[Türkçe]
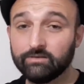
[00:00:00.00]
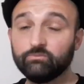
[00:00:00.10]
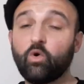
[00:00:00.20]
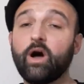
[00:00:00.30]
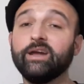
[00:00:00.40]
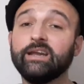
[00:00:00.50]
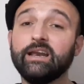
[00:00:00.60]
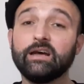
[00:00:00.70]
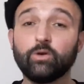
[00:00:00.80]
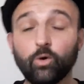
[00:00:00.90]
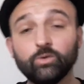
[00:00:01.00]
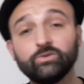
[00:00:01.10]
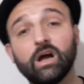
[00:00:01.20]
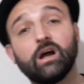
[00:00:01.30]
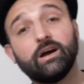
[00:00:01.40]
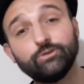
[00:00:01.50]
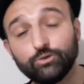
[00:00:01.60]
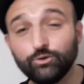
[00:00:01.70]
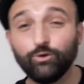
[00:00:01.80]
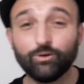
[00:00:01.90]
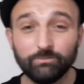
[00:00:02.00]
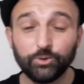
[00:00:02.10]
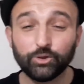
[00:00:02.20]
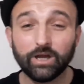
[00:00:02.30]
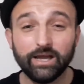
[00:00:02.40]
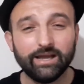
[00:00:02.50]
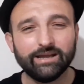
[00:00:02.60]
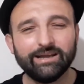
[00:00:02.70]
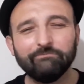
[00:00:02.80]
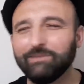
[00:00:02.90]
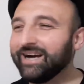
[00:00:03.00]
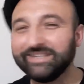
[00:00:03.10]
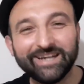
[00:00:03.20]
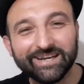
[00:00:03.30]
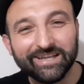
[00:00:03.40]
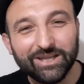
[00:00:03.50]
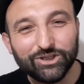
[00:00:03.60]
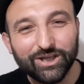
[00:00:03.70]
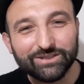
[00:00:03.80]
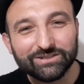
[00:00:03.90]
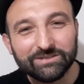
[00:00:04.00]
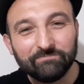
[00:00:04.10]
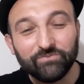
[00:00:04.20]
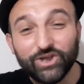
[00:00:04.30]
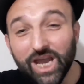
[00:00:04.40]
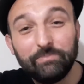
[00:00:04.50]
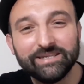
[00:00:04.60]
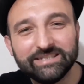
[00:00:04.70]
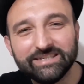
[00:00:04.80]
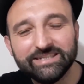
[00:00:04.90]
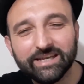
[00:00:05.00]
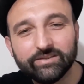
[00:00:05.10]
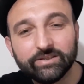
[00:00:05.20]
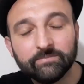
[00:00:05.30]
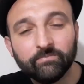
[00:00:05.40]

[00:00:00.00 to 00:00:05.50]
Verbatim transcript: Muayeneler 10 dakika sürüyormuş da e bakın arkadaşlar CHP zihniyeti